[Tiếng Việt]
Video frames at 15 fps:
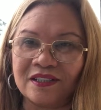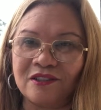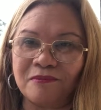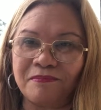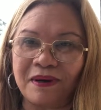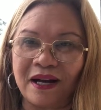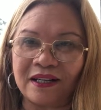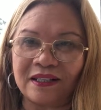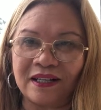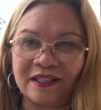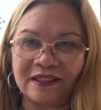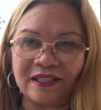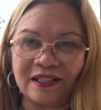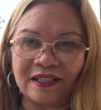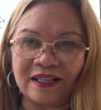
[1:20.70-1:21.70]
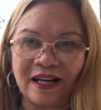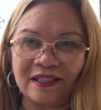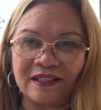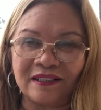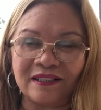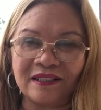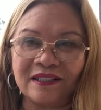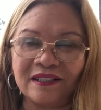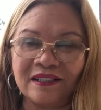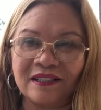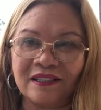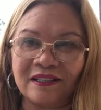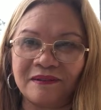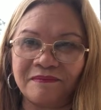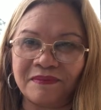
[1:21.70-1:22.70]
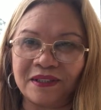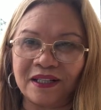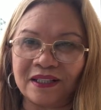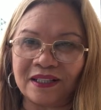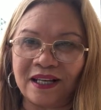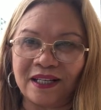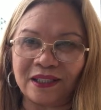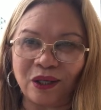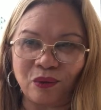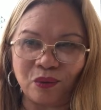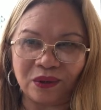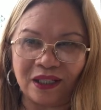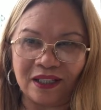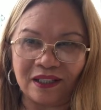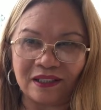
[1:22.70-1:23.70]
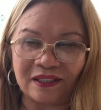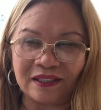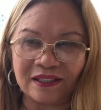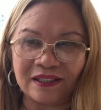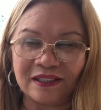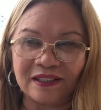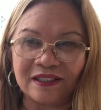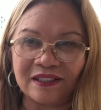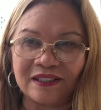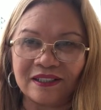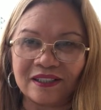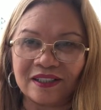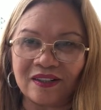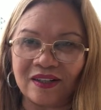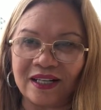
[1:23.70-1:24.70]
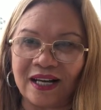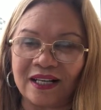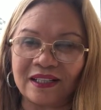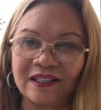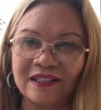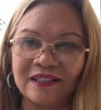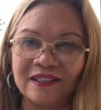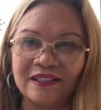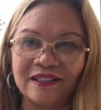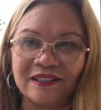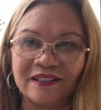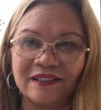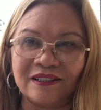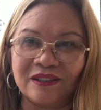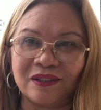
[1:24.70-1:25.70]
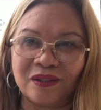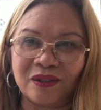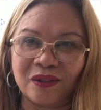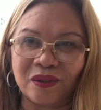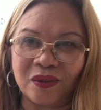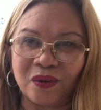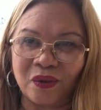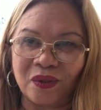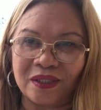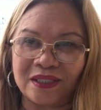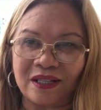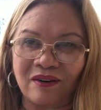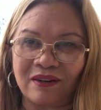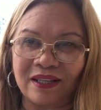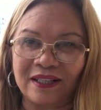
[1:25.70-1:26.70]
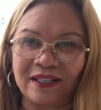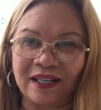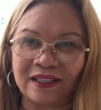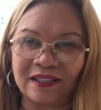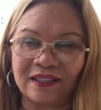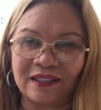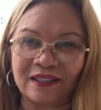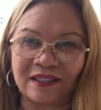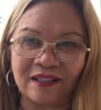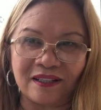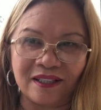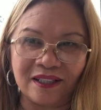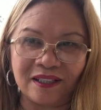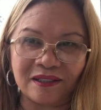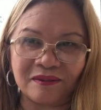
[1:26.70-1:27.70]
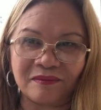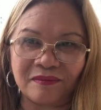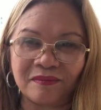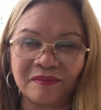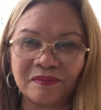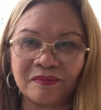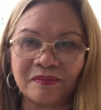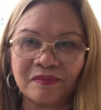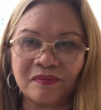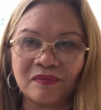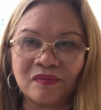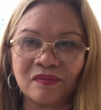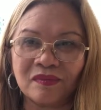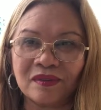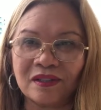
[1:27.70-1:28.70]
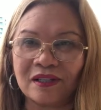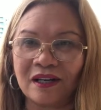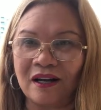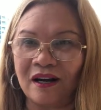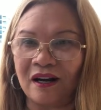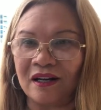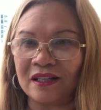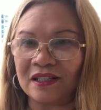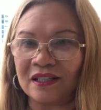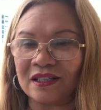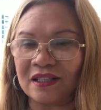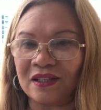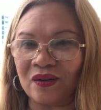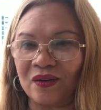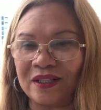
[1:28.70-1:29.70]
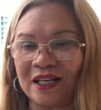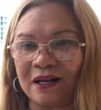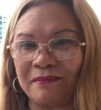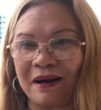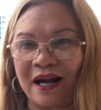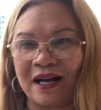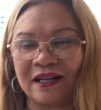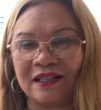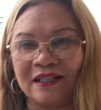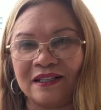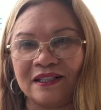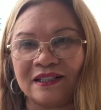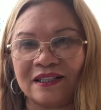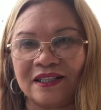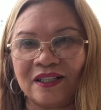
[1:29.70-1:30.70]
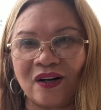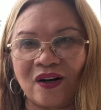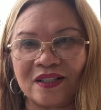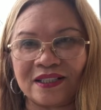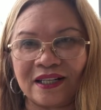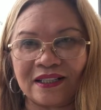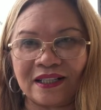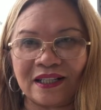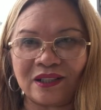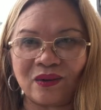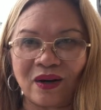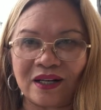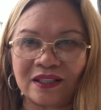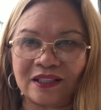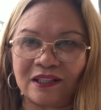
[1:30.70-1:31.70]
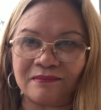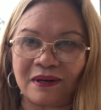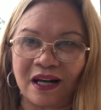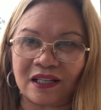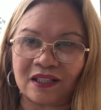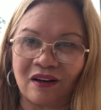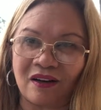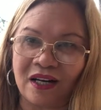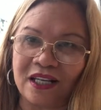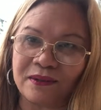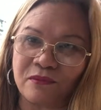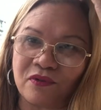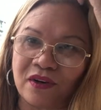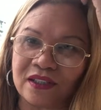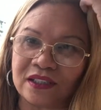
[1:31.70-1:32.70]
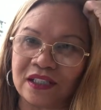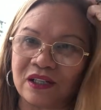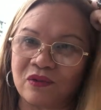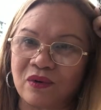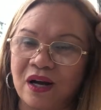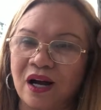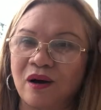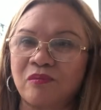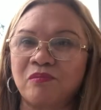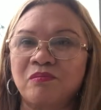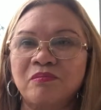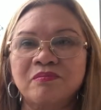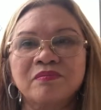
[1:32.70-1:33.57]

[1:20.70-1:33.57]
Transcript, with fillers: giúp bạn hết tất cả những à, vấn đề thâu tiền cho khách rồi sau khi khách tới ở chỗ nhà bạn thì họ sẽ thanh toán tiền mặt thì họ lấy một phần tiền qua hồng